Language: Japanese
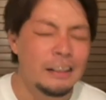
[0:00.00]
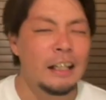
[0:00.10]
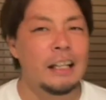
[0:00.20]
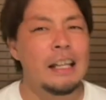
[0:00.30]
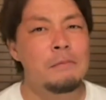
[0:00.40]

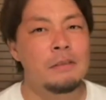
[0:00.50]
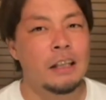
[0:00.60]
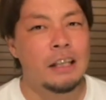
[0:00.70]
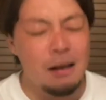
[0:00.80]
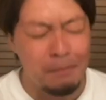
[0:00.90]
でね、多
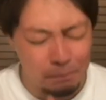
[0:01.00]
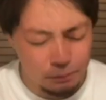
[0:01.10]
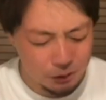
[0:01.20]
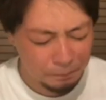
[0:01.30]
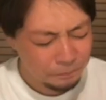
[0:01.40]
分ね、
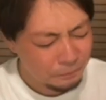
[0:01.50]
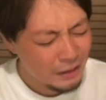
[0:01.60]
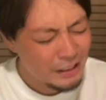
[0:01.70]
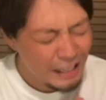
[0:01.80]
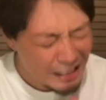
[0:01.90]
キャンプ、
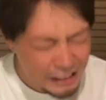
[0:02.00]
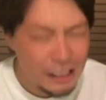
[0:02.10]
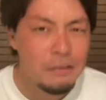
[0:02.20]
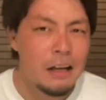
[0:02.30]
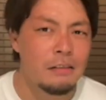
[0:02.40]
いや、行
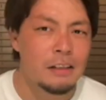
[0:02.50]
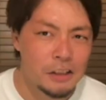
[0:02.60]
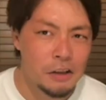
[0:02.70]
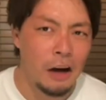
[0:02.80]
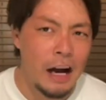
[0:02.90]
きたくなるんで
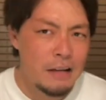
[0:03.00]
すよ。